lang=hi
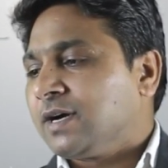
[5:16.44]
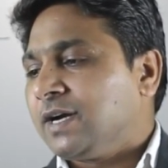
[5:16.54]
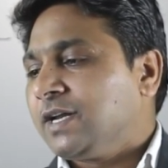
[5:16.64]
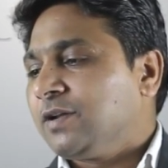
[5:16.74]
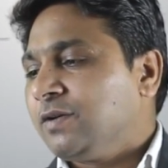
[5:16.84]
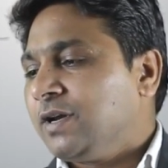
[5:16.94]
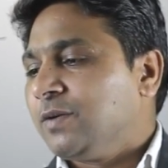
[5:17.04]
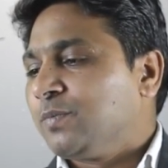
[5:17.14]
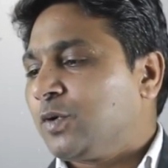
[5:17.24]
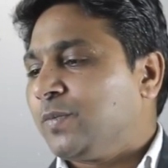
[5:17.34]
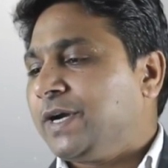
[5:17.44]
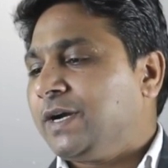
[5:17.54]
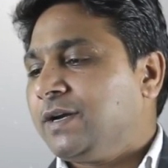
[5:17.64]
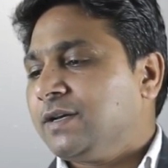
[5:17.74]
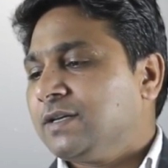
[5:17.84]
कंटिन्यूअल
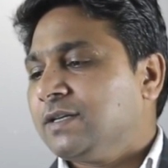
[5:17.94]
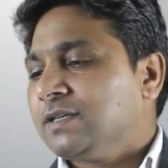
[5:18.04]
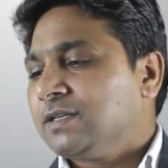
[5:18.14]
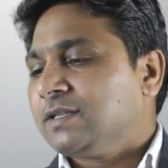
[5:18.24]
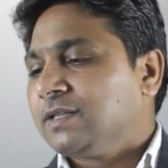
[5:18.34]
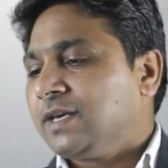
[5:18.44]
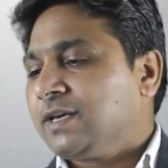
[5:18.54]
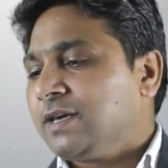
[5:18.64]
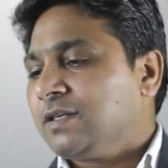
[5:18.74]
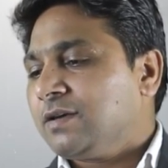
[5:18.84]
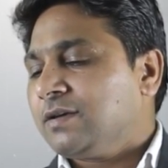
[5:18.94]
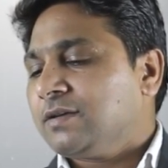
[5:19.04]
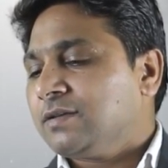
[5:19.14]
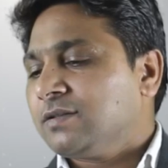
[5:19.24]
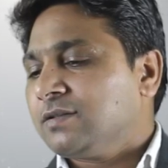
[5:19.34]
इम्प्रूवमेंट देखिए
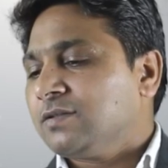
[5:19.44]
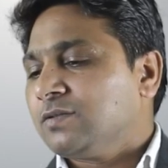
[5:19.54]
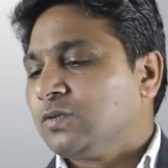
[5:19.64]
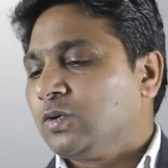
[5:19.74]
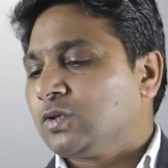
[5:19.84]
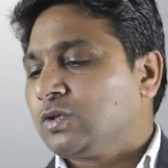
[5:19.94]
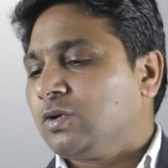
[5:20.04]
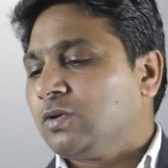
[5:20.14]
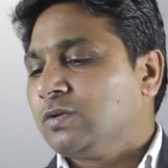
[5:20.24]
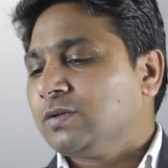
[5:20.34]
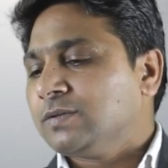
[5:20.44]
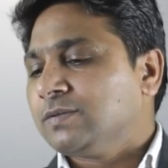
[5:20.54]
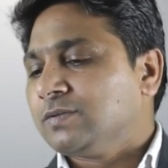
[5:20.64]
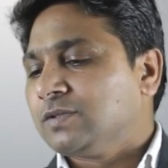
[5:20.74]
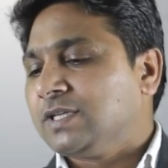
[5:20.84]
दोस्तों
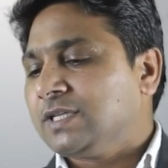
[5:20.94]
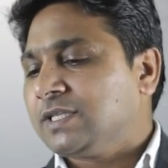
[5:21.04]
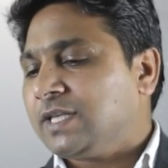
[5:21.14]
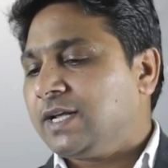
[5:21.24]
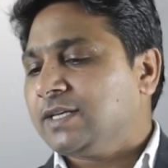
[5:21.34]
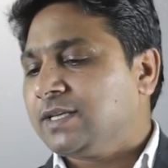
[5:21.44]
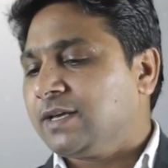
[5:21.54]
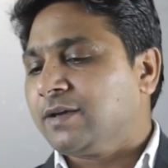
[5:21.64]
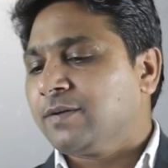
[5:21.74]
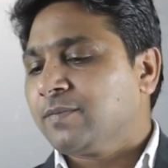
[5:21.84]
जिस तरह से